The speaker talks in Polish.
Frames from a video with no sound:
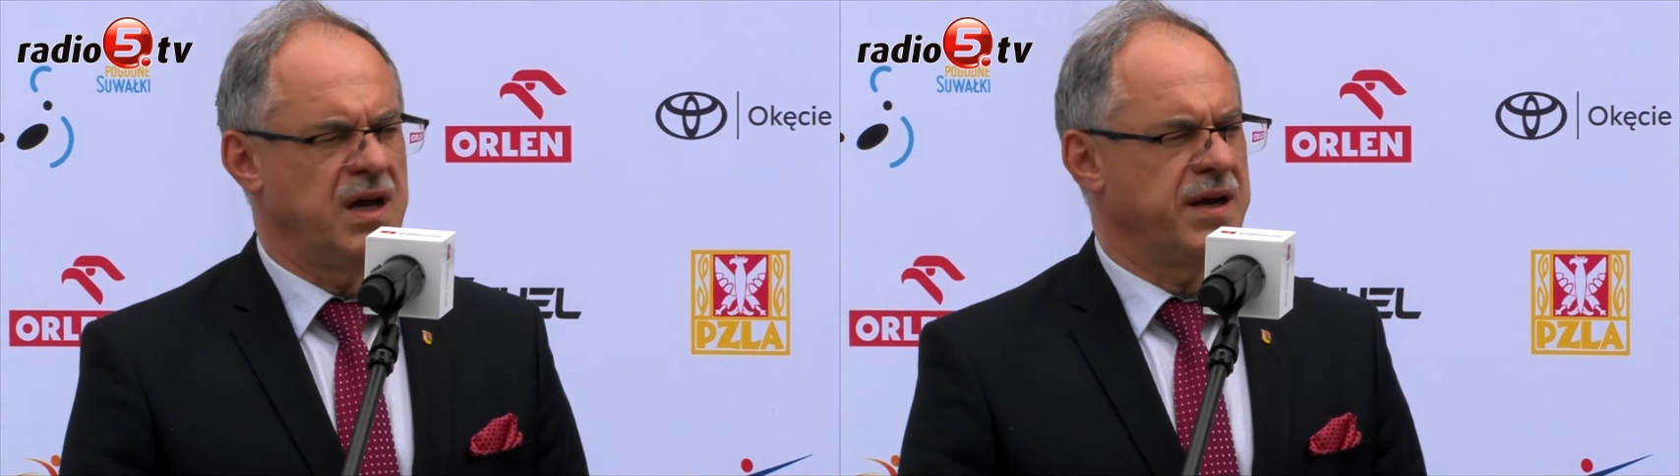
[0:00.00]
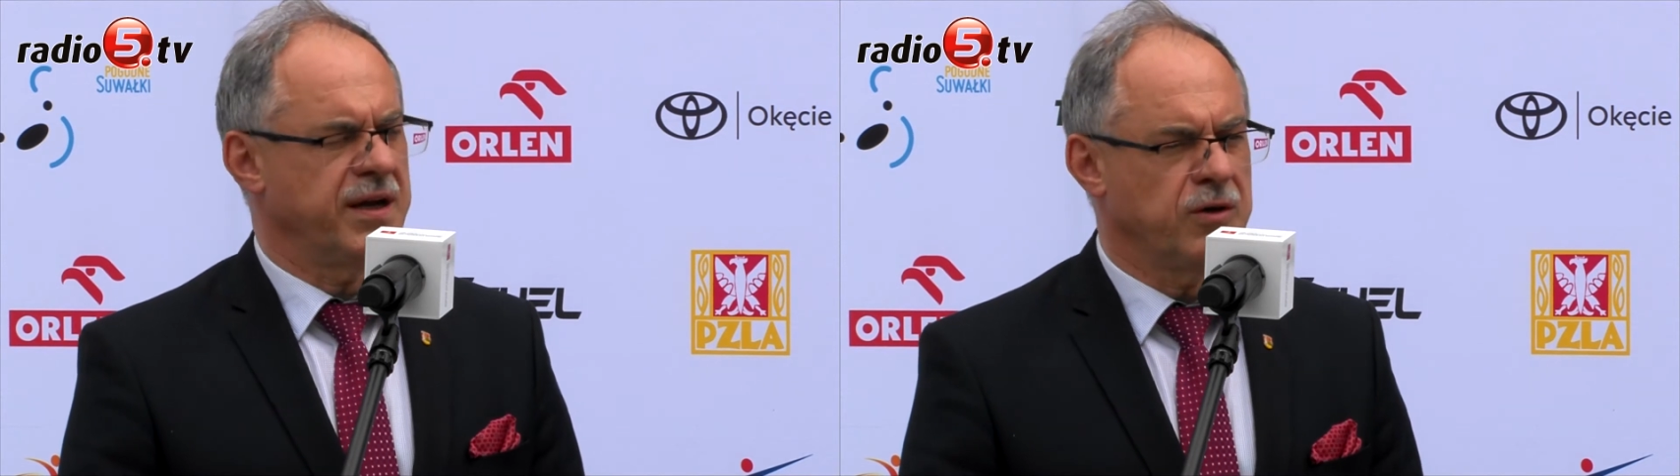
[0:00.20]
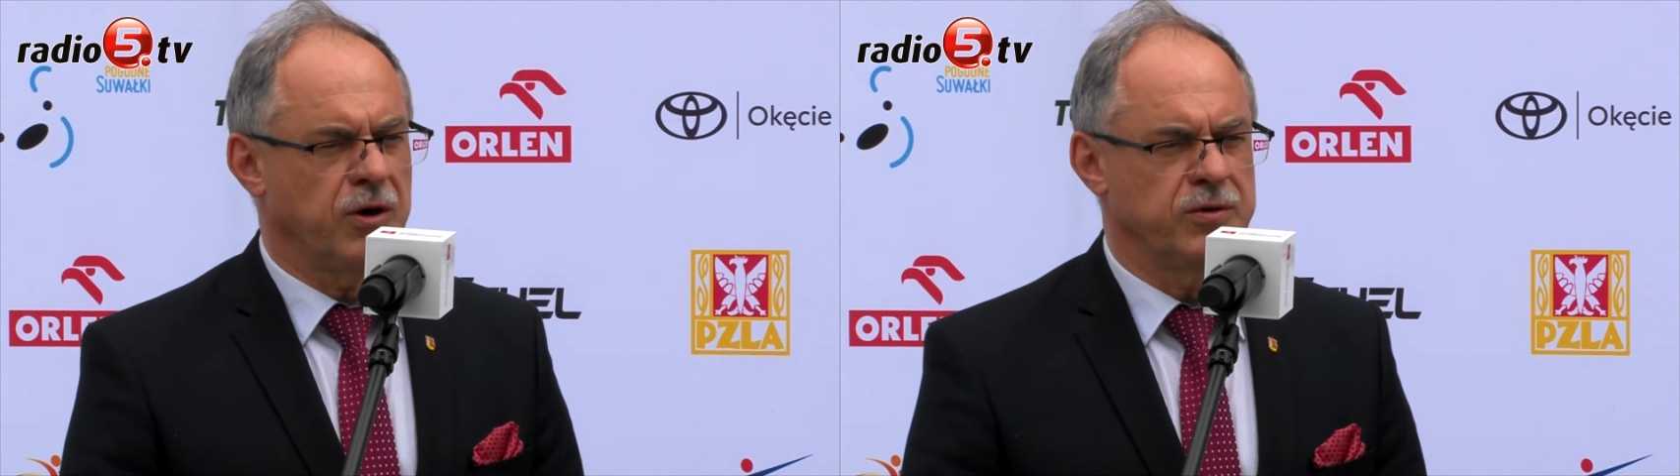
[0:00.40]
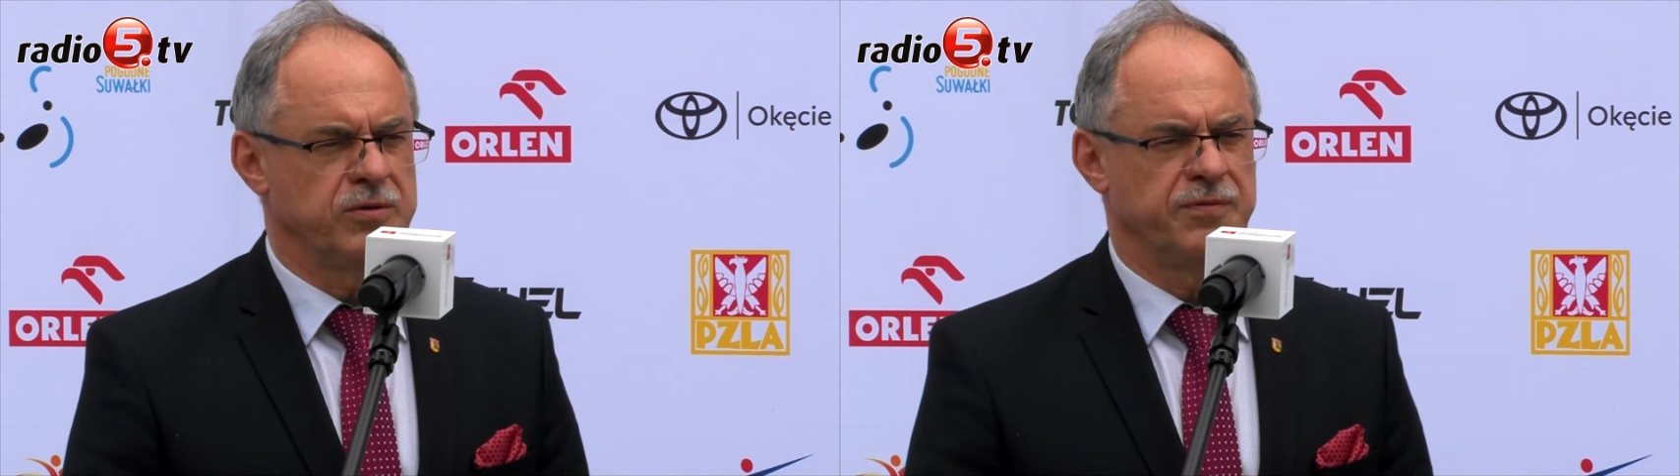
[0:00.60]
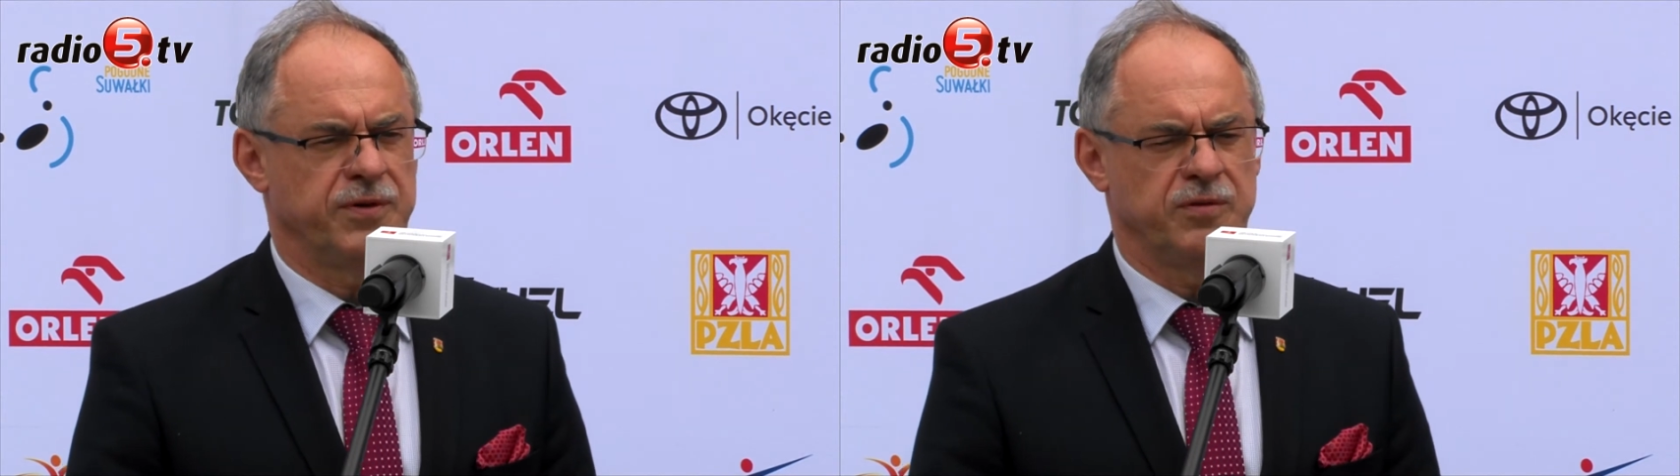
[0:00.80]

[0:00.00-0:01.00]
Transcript: rekordów.